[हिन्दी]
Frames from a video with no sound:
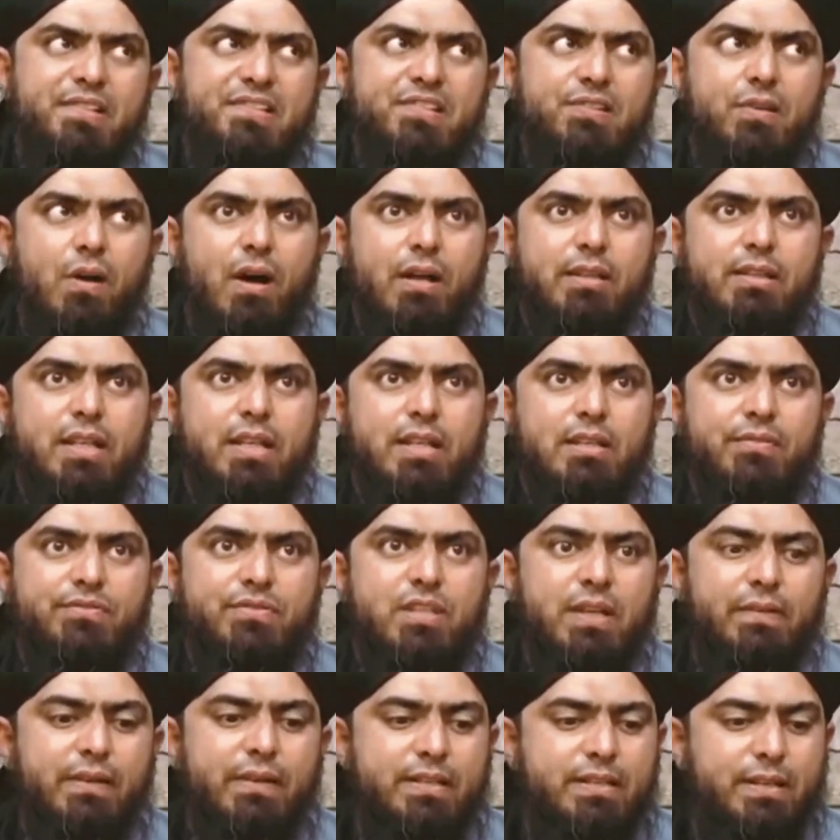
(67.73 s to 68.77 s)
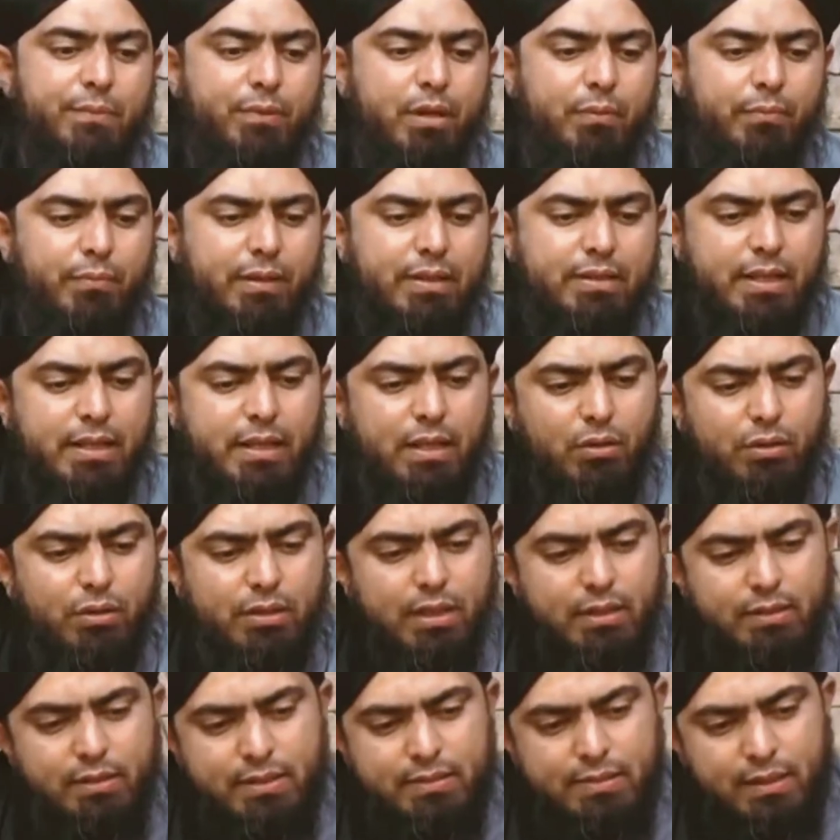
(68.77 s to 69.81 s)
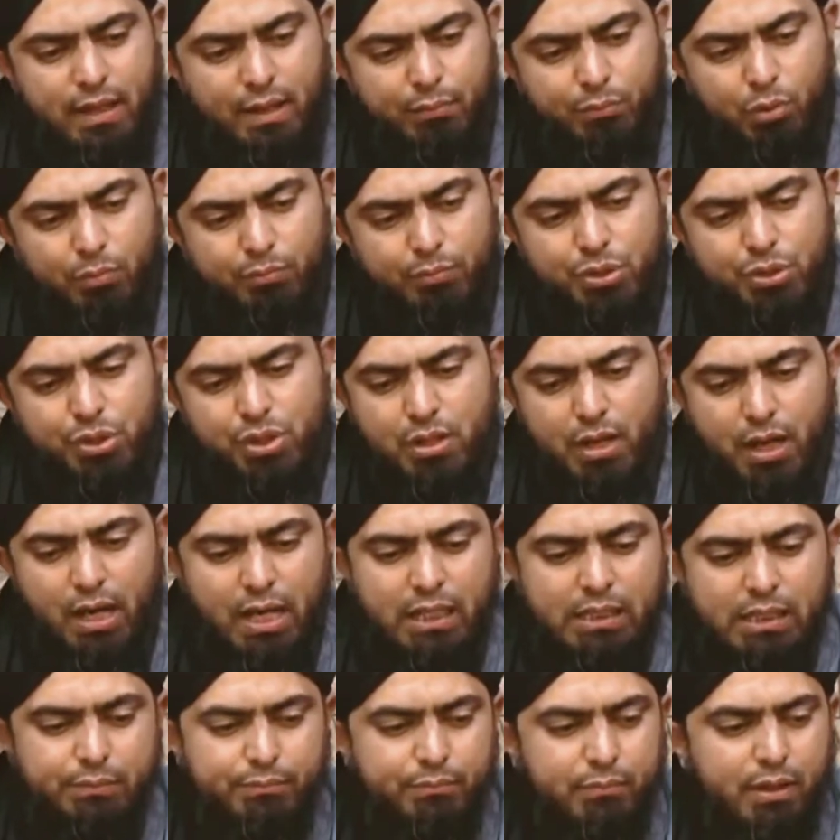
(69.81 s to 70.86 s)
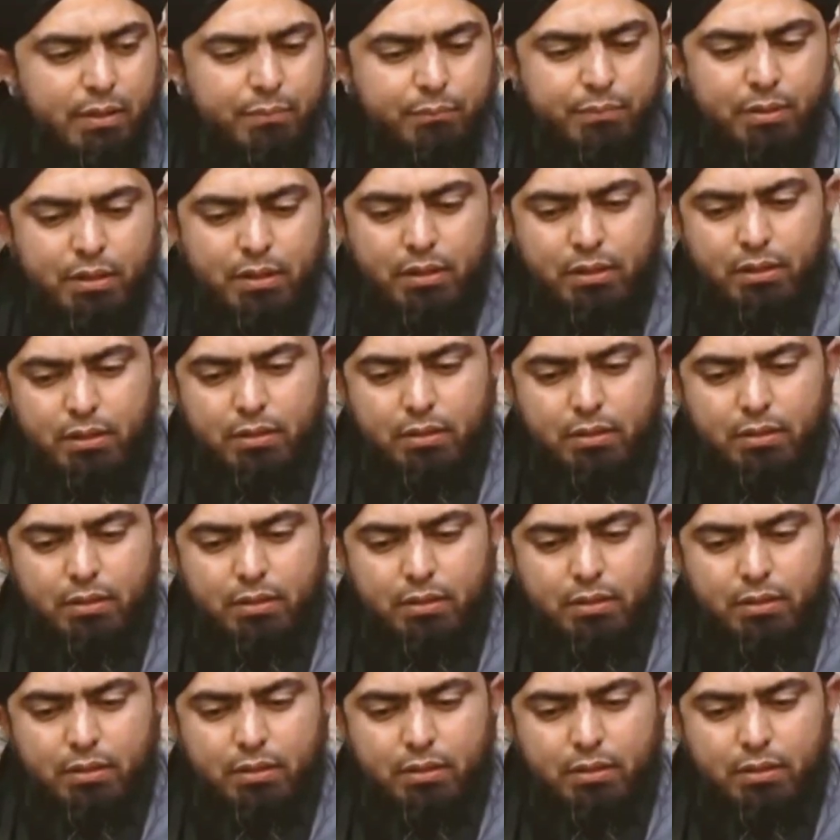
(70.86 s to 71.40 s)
साद की तफसी वाले चैप्टर मिल जाएगी और ये हदीस आपको मिशकात में भी